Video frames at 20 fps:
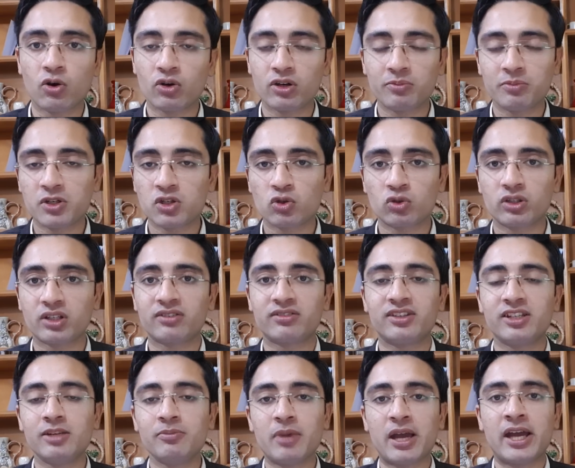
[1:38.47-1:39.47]
और इनमें जो
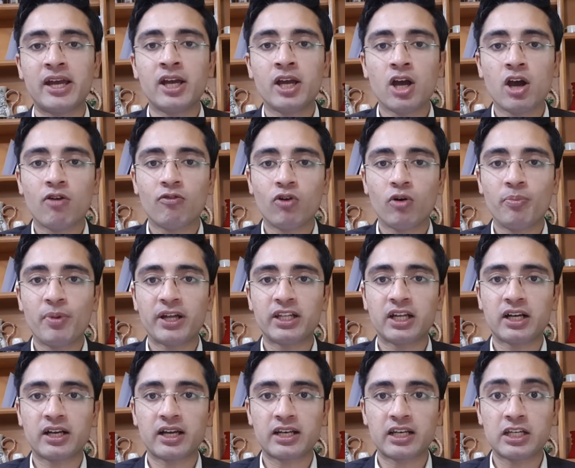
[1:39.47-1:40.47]
तकसीम है वो
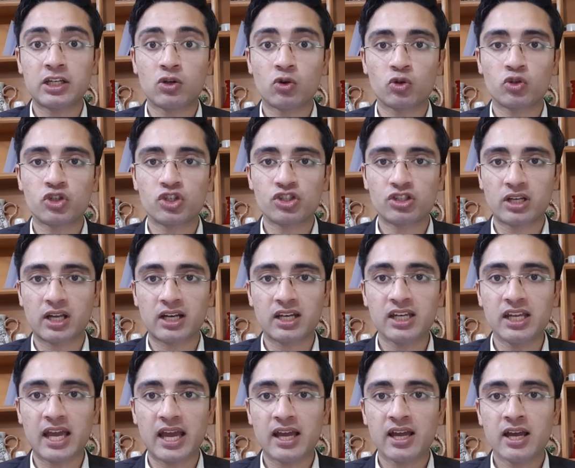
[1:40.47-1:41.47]
पैदा करने की कोशिश
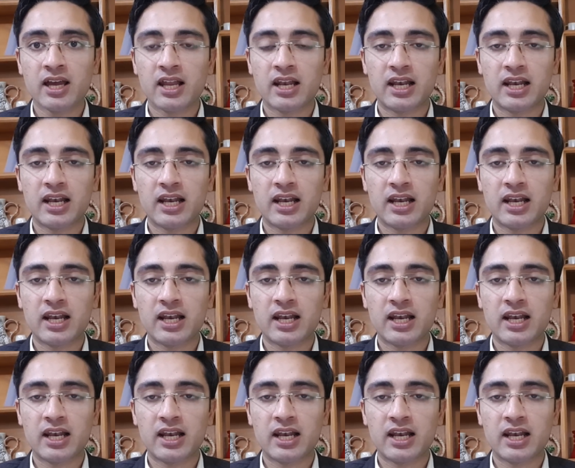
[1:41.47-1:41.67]
करनी है